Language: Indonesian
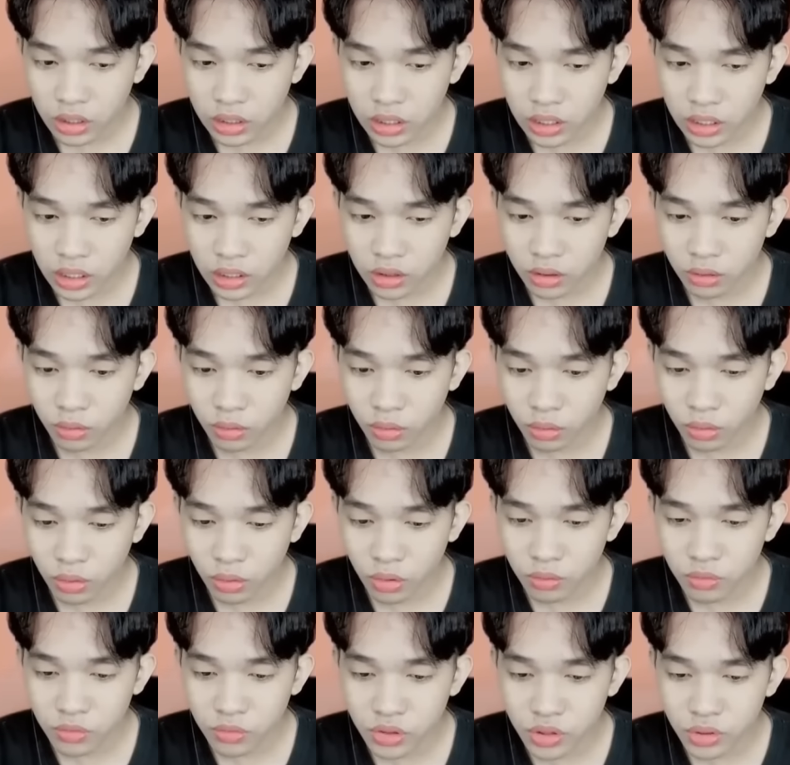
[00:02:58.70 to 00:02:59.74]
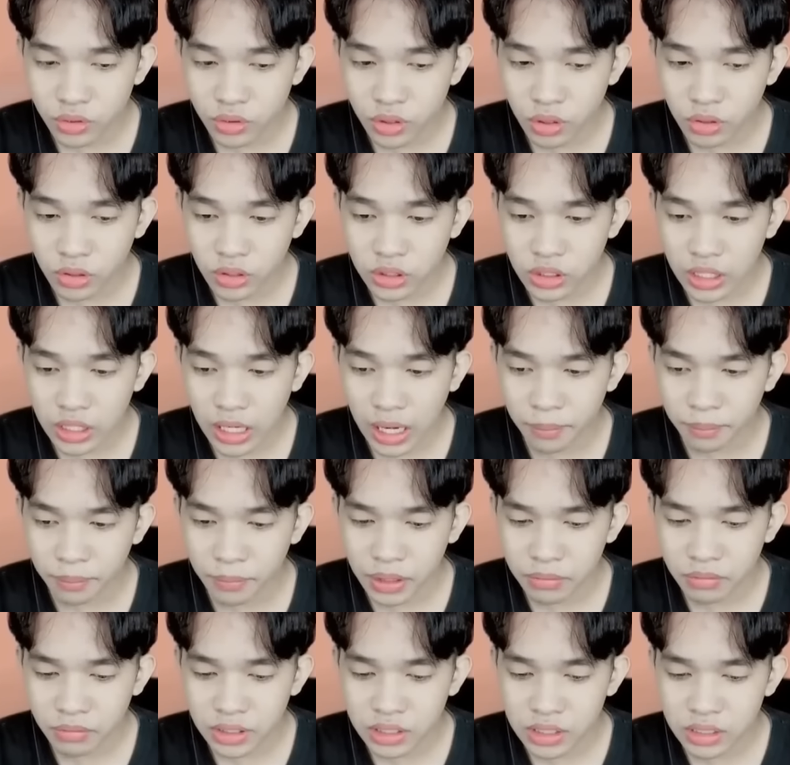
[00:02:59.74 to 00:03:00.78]
Kita lihat dulu, kok musuhnya
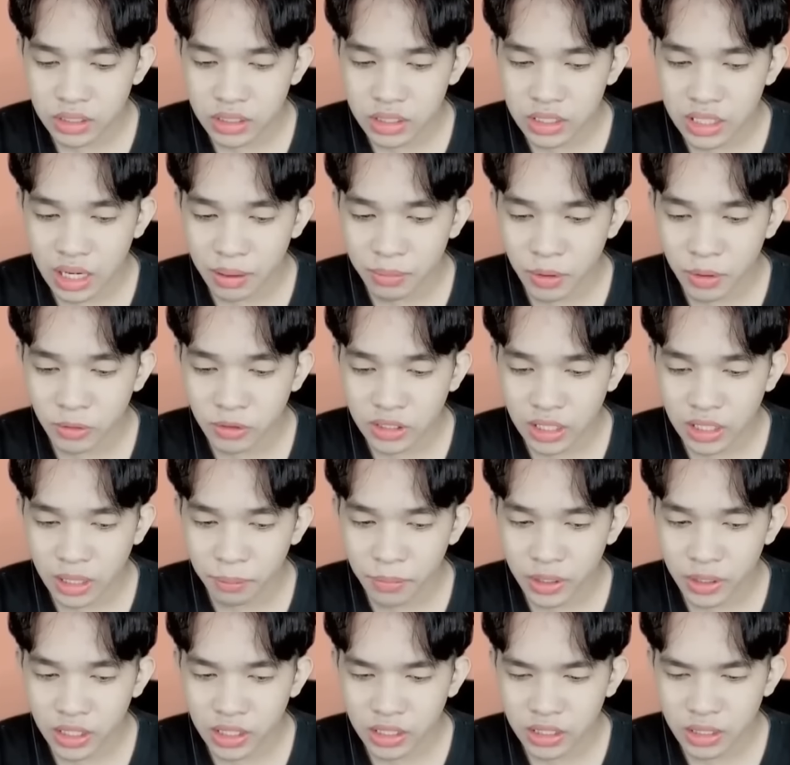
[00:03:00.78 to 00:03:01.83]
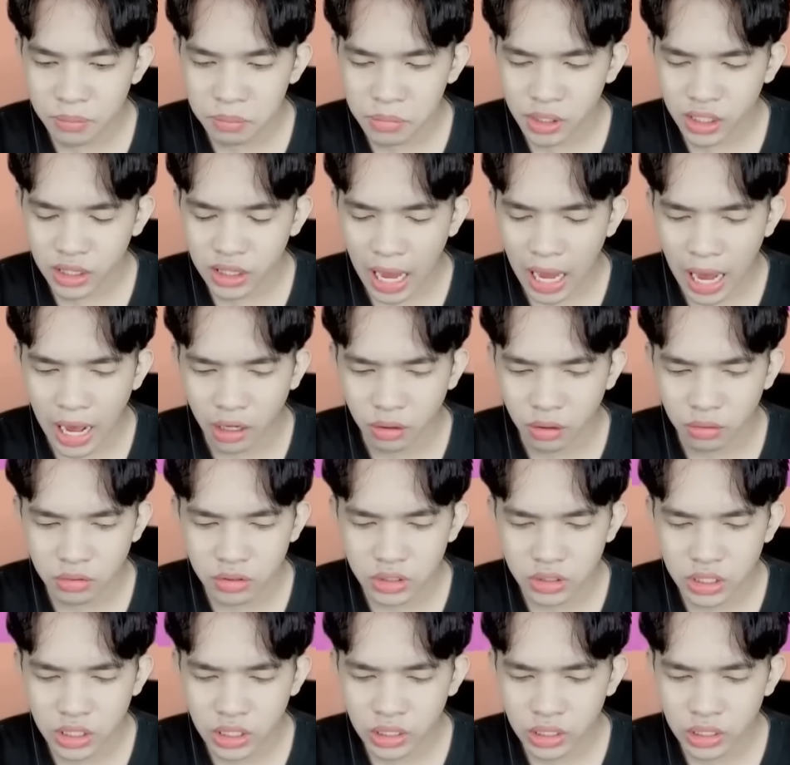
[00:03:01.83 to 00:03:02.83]
Ultraman? Masa sesama Ultraman kita bertarung